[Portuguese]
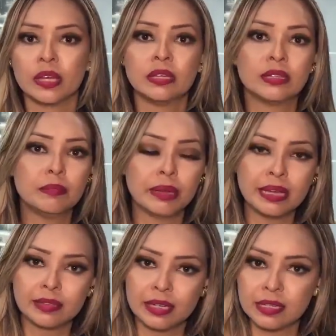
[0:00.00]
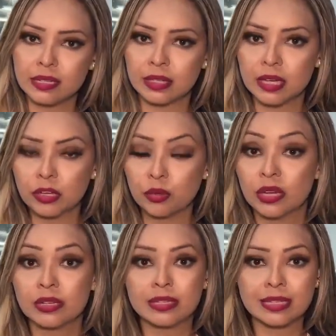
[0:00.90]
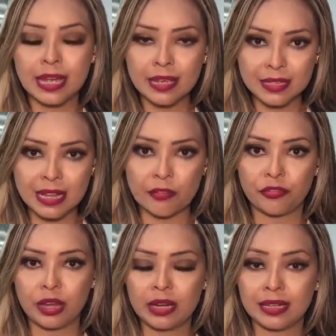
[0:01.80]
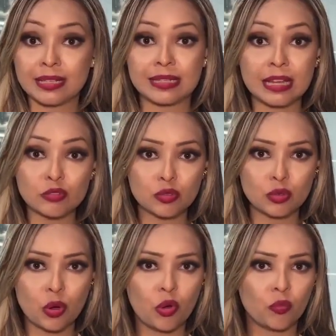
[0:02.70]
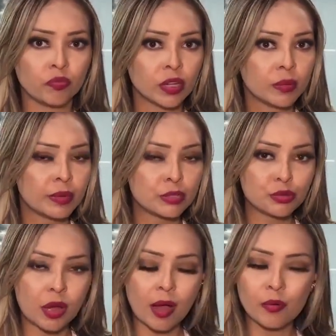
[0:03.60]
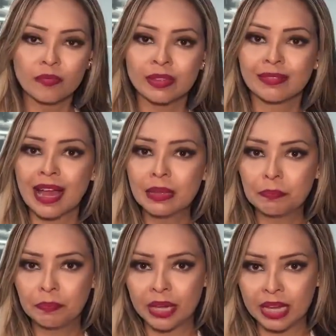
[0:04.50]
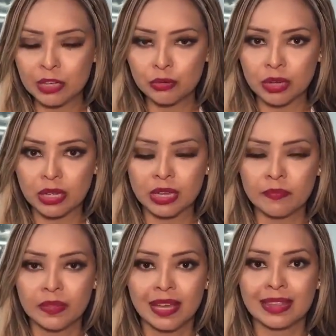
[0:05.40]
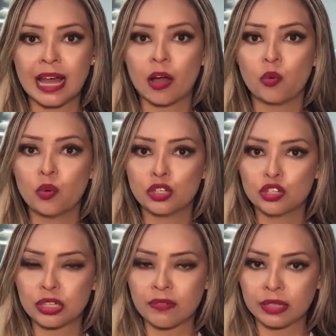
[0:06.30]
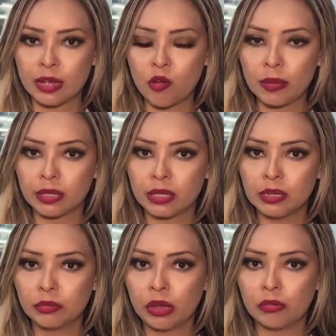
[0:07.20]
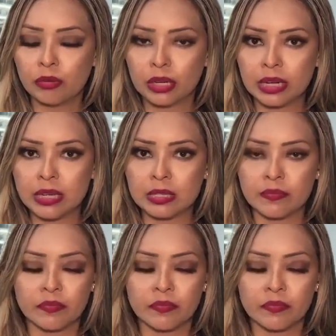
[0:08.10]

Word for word: também transitando. Sexta-feira, né? Sextou. Pessoal, está em peso aqui na rua. A gente estava até comentando, eu e o Cris,